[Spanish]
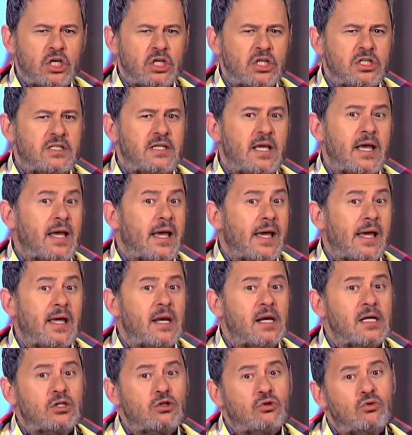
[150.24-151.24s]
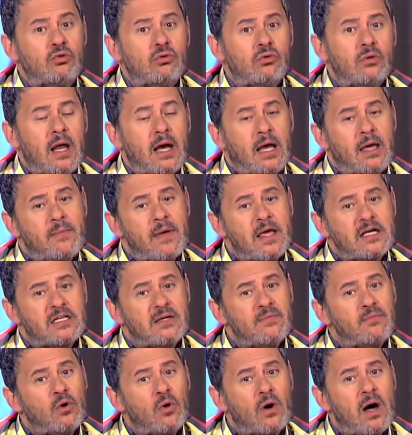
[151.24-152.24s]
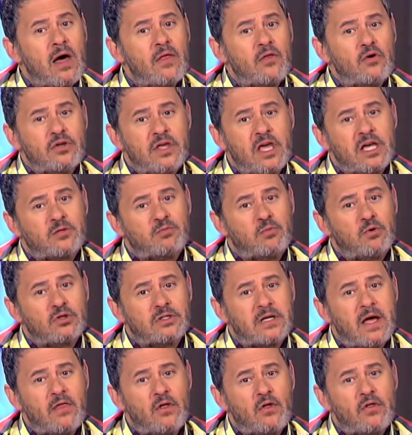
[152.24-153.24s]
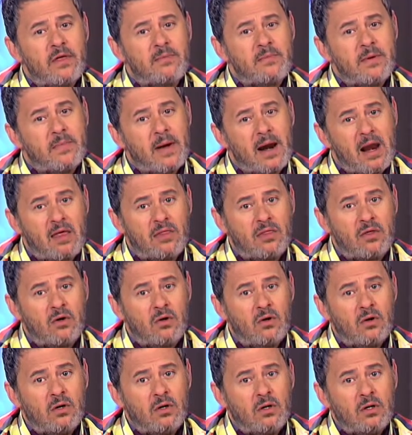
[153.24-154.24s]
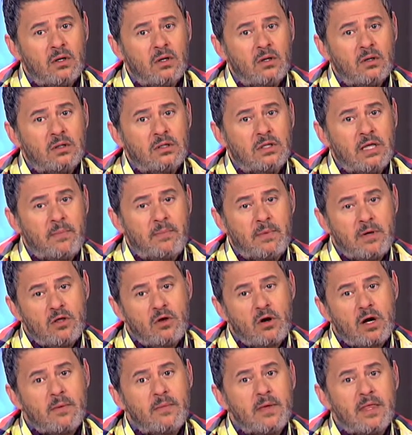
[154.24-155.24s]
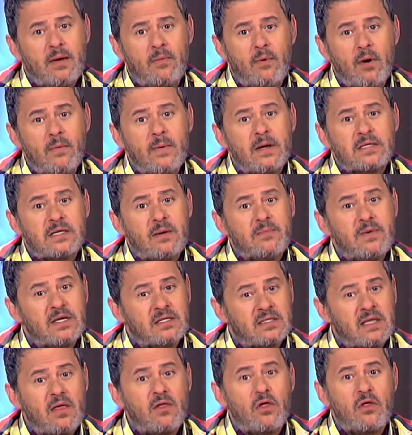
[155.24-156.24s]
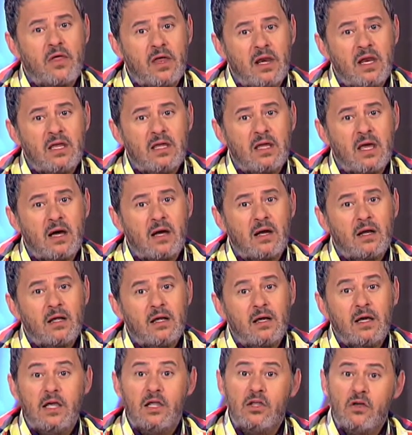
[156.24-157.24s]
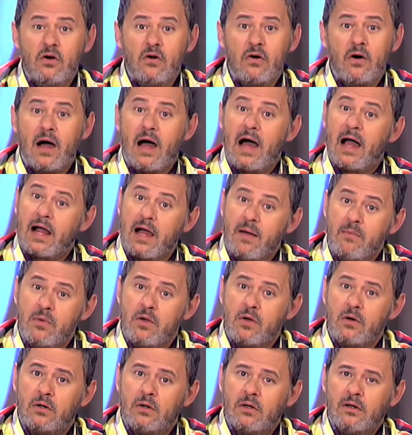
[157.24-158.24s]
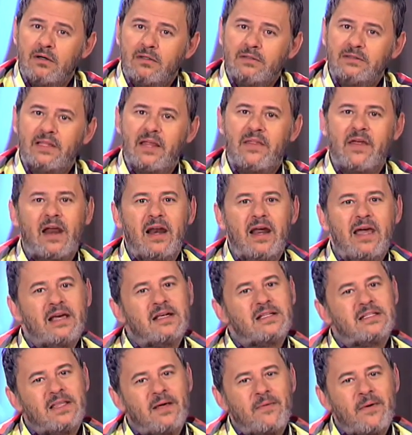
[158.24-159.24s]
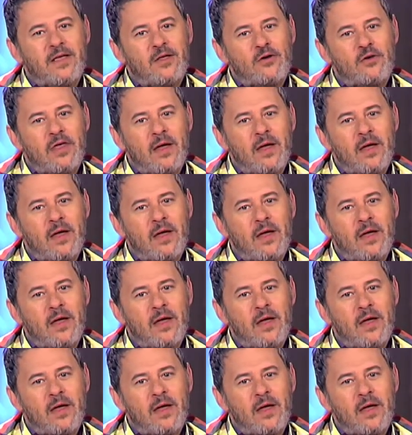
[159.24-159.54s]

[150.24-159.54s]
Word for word: Sé que eres tú la que me has embrujado y expulsado de mi palacio te pido que me devuelvas a mi estado de niña, y yo, a cambio, te daré este bello